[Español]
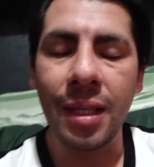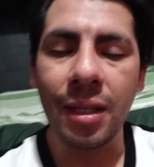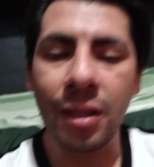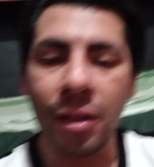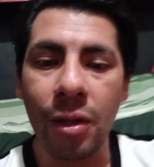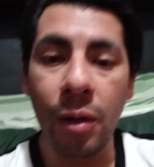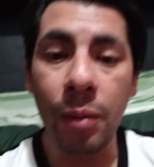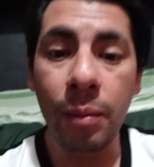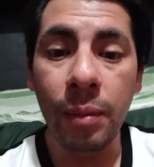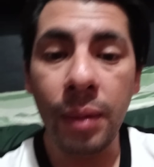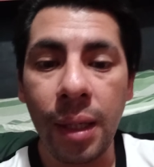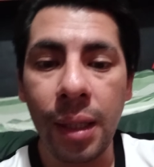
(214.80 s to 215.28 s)

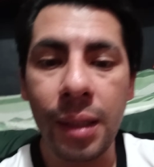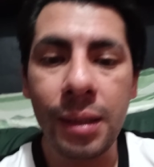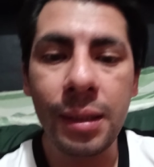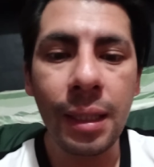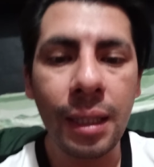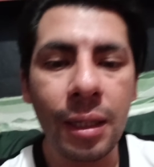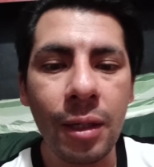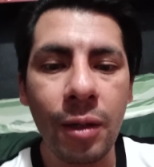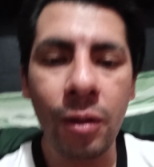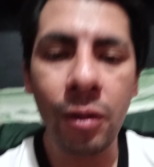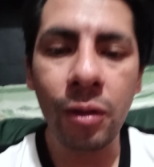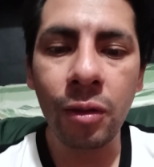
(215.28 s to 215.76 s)
Toma
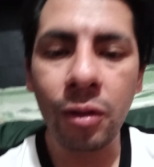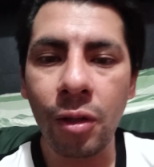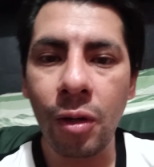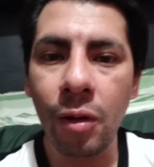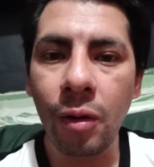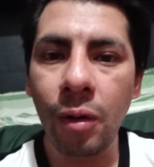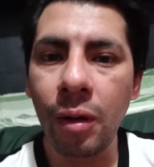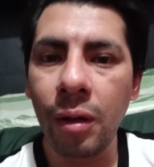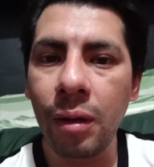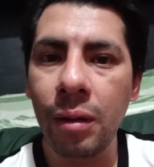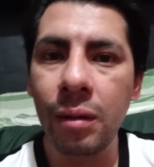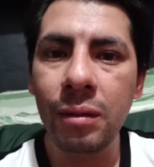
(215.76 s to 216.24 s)
ese
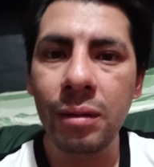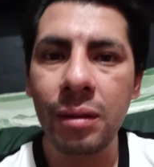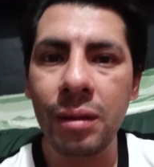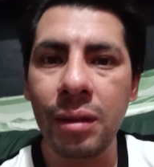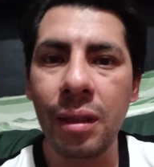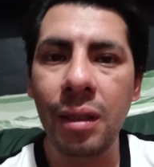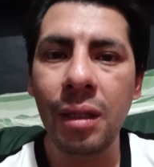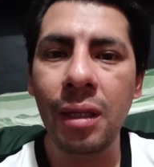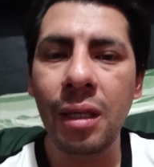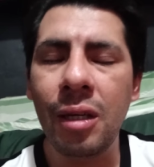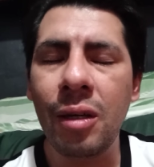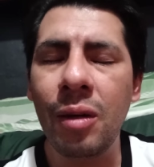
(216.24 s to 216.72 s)
control
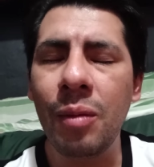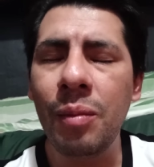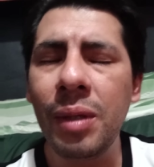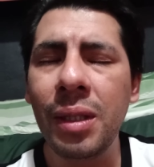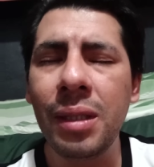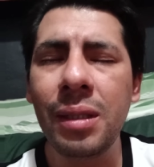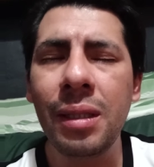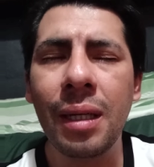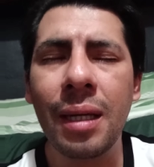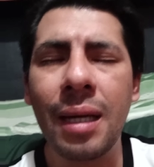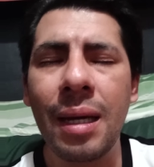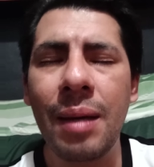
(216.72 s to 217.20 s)
y
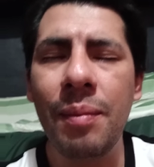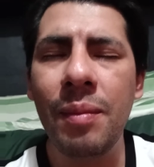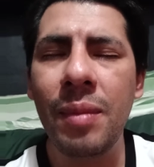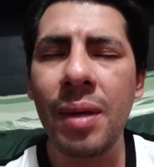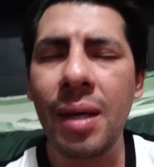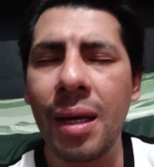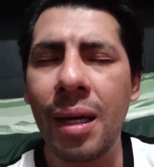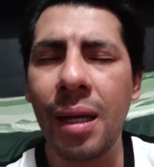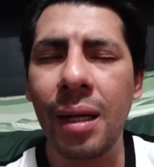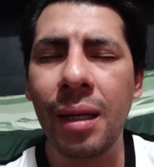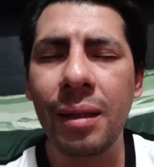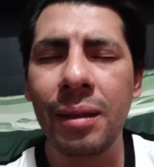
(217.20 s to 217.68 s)
comienza a
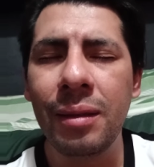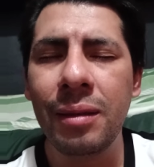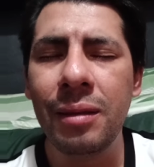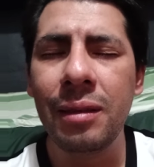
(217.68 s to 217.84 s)
cambiar.